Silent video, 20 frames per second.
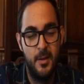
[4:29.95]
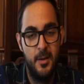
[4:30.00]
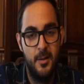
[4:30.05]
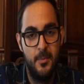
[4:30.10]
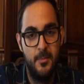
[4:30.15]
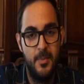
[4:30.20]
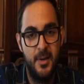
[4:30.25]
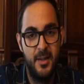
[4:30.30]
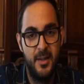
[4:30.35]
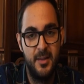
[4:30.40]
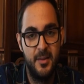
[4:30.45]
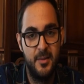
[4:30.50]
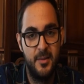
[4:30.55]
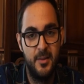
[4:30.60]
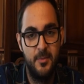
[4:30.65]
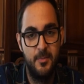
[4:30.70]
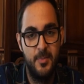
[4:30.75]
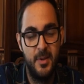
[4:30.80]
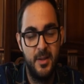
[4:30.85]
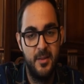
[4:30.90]
ma anche la si
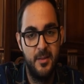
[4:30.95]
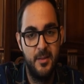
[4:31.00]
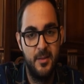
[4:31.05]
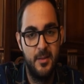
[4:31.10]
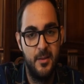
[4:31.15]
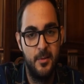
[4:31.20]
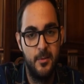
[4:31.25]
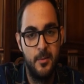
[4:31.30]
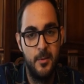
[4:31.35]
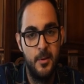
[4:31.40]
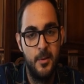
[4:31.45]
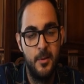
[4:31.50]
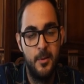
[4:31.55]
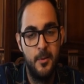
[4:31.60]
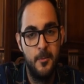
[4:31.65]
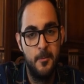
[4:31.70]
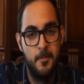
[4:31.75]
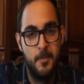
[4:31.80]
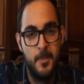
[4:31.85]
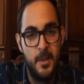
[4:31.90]
spense.
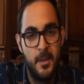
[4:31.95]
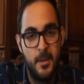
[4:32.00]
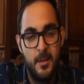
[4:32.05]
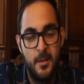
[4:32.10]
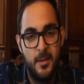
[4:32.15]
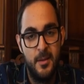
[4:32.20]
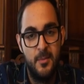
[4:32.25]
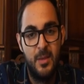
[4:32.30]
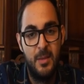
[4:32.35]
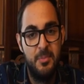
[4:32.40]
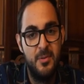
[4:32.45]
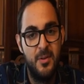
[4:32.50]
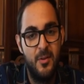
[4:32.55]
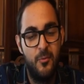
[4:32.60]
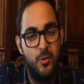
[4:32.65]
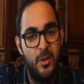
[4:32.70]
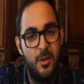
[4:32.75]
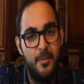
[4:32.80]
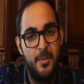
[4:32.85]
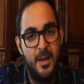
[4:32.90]
La prima
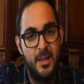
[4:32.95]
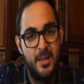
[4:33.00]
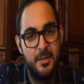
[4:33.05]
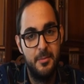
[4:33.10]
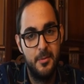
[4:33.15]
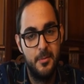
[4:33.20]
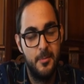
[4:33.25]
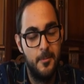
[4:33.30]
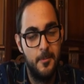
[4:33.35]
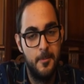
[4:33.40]
fu la madre,